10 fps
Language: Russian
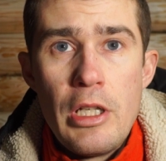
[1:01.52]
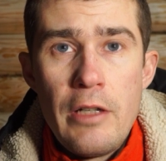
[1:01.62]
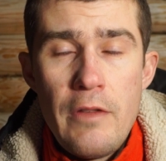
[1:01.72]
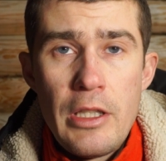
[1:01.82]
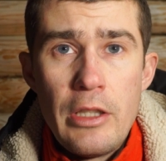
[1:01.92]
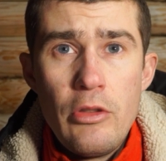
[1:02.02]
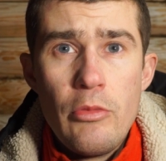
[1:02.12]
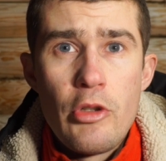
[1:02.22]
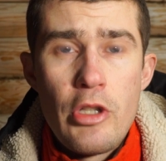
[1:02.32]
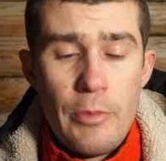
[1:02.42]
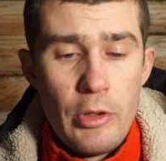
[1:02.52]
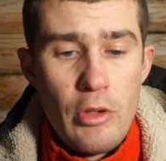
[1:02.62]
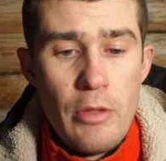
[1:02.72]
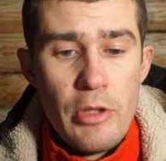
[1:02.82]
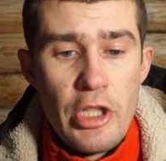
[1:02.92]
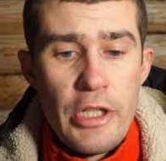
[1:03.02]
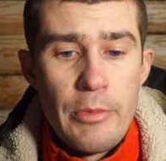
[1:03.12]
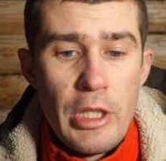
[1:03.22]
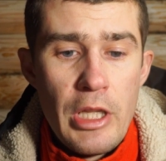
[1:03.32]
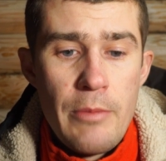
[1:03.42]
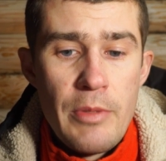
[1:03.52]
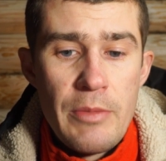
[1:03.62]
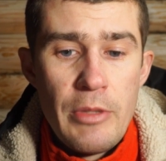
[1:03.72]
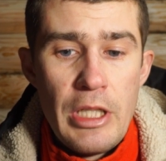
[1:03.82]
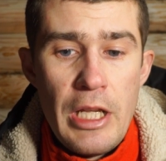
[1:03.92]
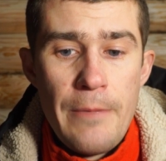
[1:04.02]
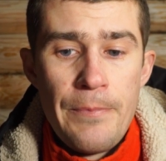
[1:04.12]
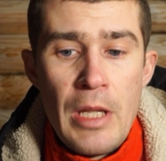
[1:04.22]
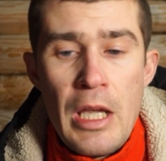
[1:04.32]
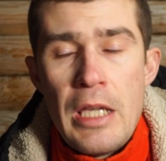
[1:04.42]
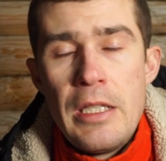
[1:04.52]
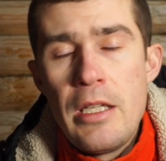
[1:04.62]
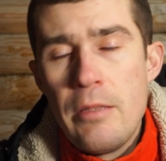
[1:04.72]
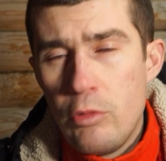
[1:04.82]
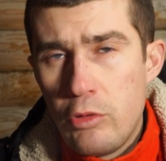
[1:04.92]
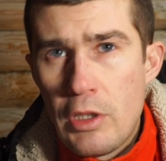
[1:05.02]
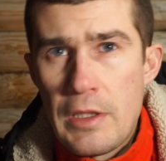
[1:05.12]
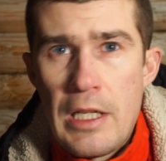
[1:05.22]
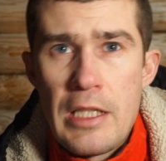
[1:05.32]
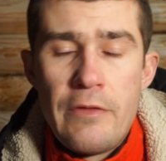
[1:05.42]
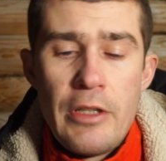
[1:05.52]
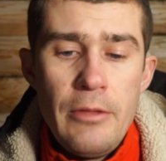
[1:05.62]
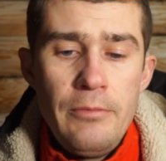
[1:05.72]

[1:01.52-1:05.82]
далековато. Ну и можете по другим ближайшим городам посмотреть. Я не буду рассказывать